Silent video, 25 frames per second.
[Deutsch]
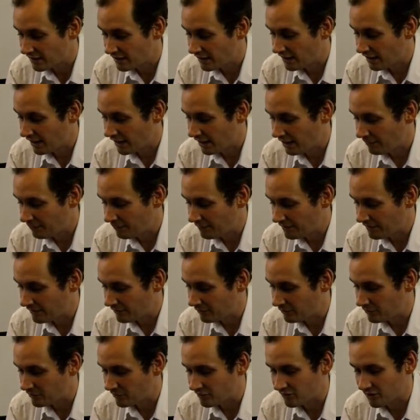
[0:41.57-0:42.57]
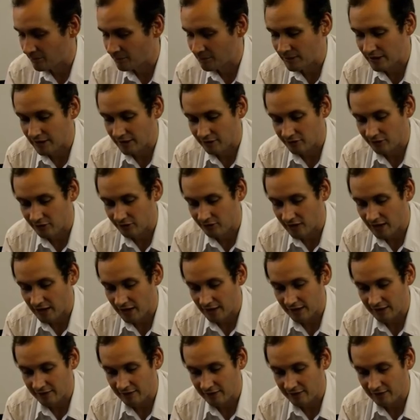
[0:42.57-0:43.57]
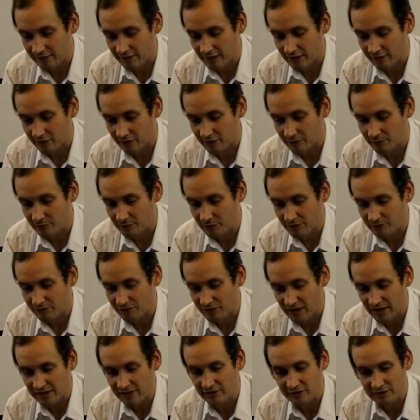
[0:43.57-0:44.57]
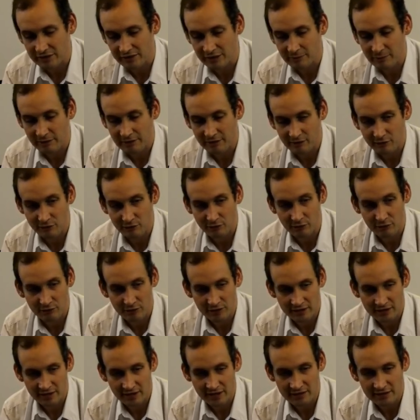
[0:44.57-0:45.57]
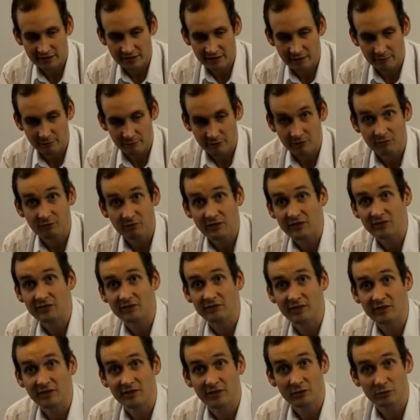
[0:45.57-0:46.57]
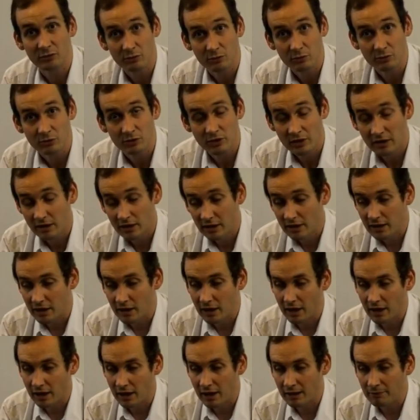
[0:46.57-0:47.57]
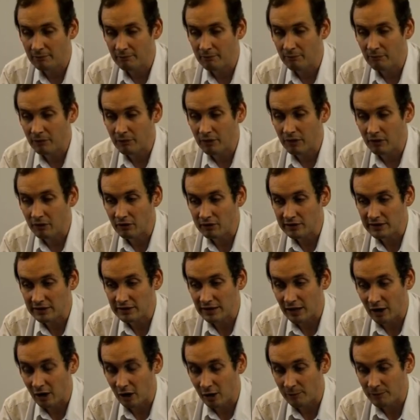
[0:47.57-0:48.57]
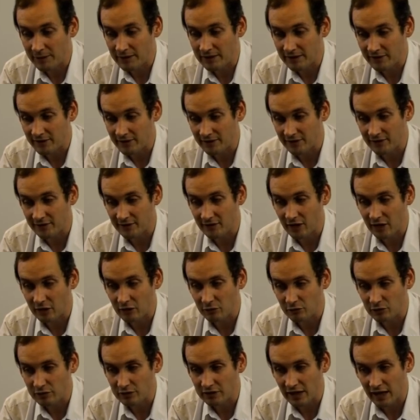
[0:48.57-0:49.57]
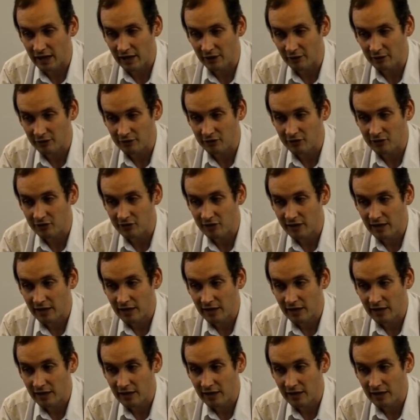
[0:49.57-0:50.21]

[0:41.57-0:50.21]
ähm, in diesem Zusammenhang zu sagen. Es liegt also mir fern, irgendjemanden zu verurteilen. Jeder muss wissen, was er tut. Ähm, und ich glaube, dass es durchaus